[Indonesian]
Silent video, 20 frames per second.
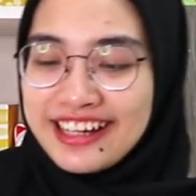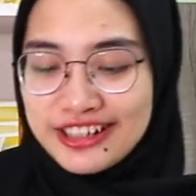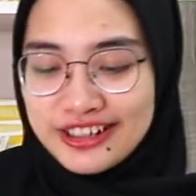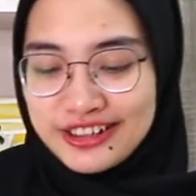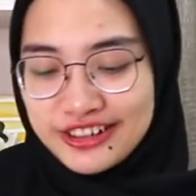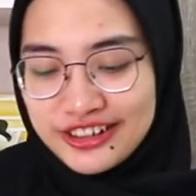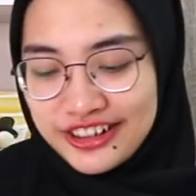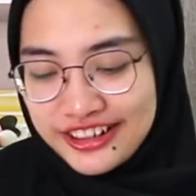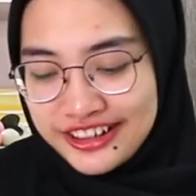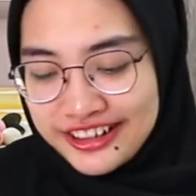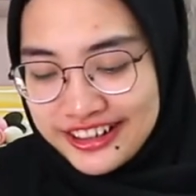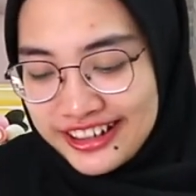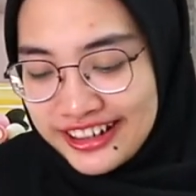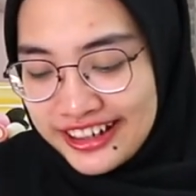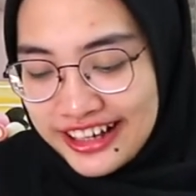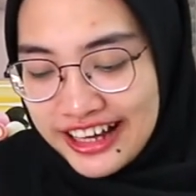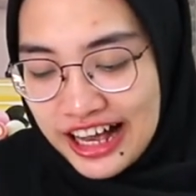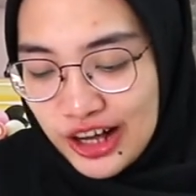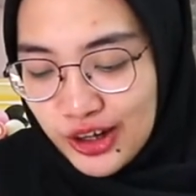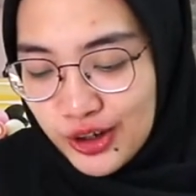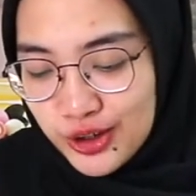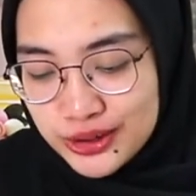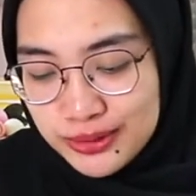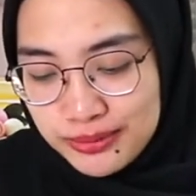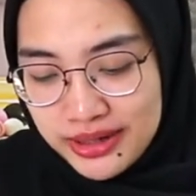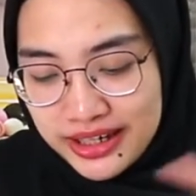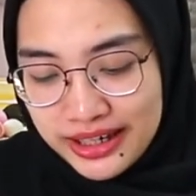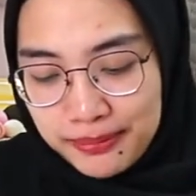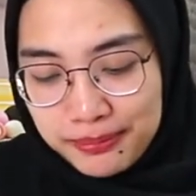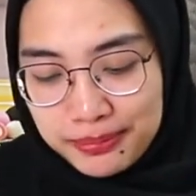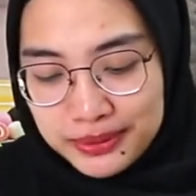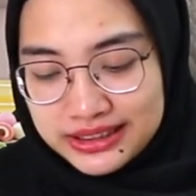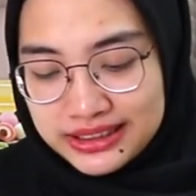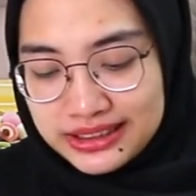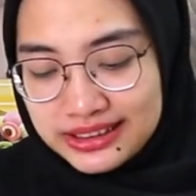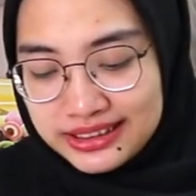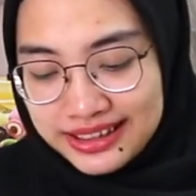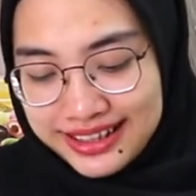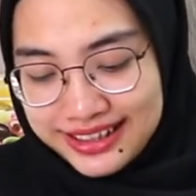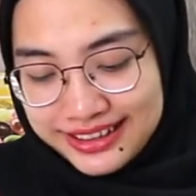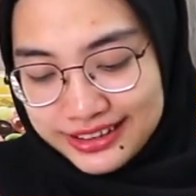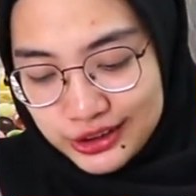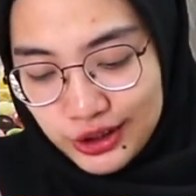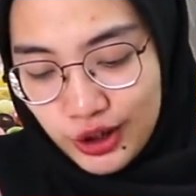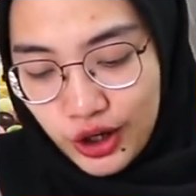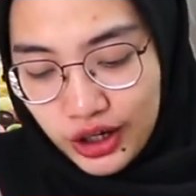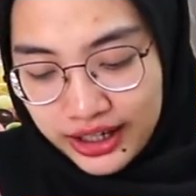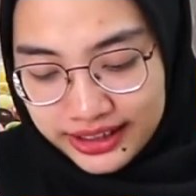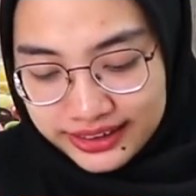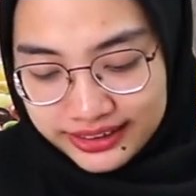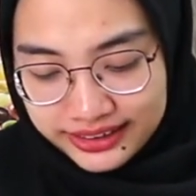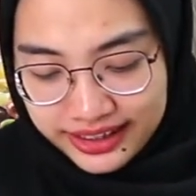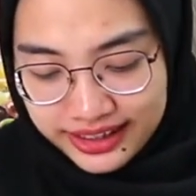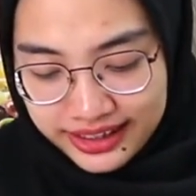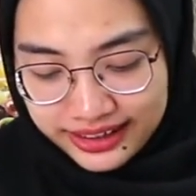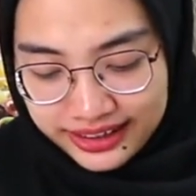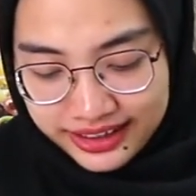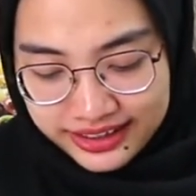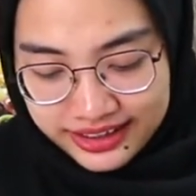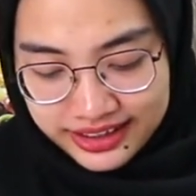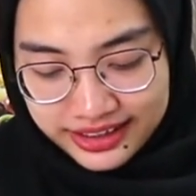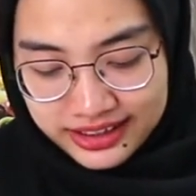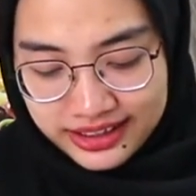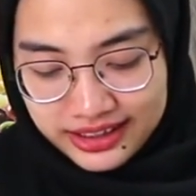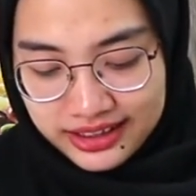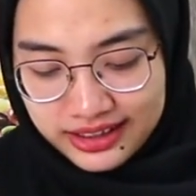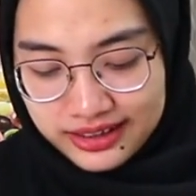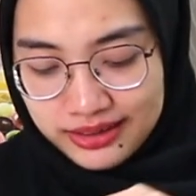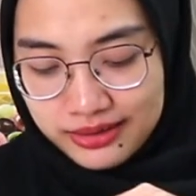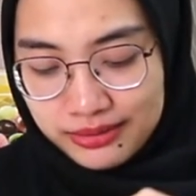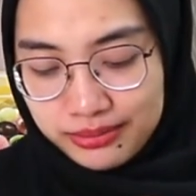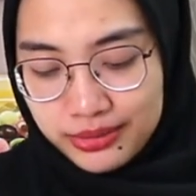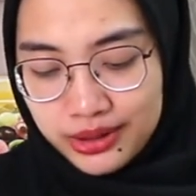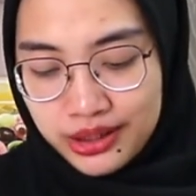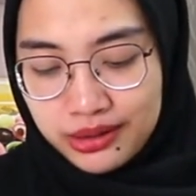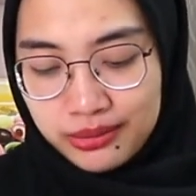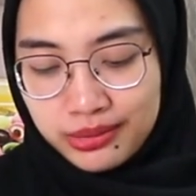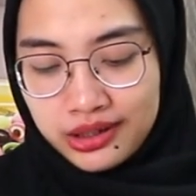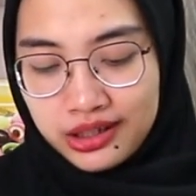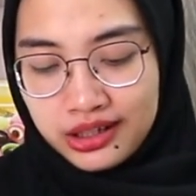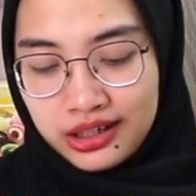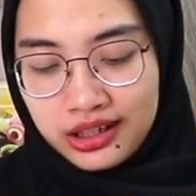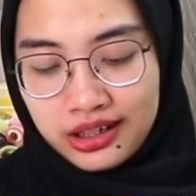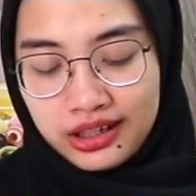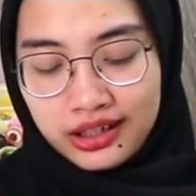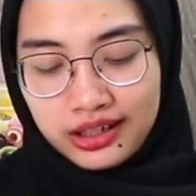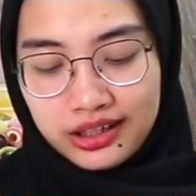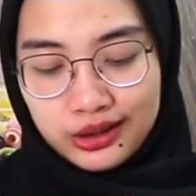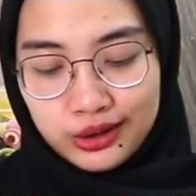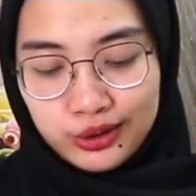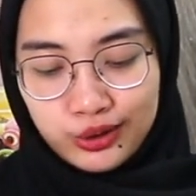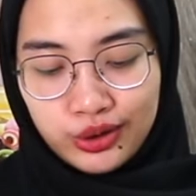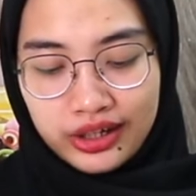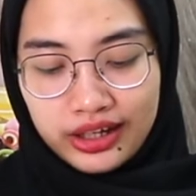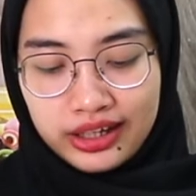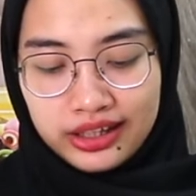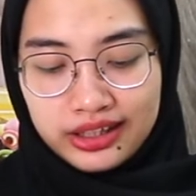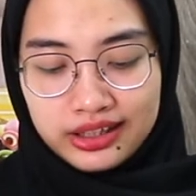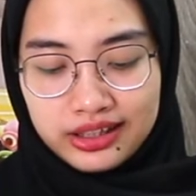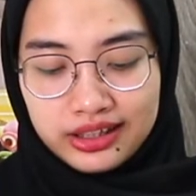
aduh aku sebagai pecinta coklat ya kayaknya ini bener-bener itu deh